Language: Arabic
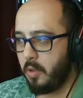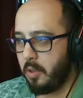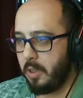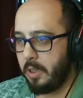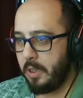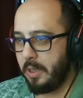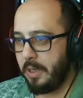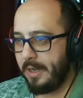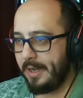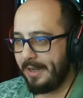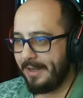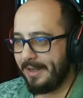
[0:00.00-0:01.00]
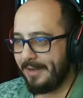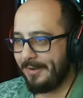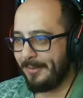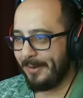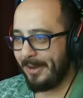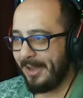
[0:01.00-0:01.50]

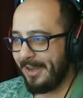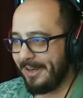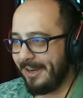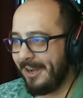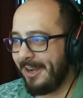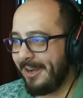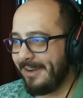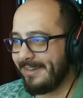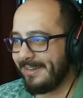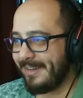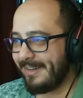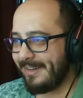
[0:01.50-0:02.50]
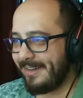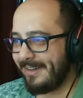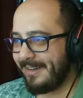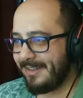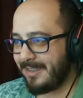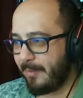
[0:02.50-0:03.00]
الله لا اله الا
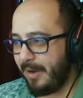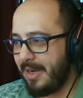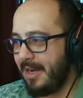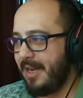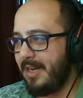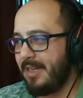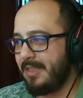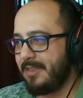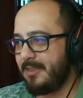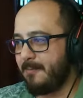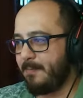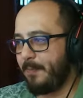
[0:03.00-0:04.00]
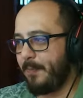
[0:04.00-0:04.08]
الله طبعا هاد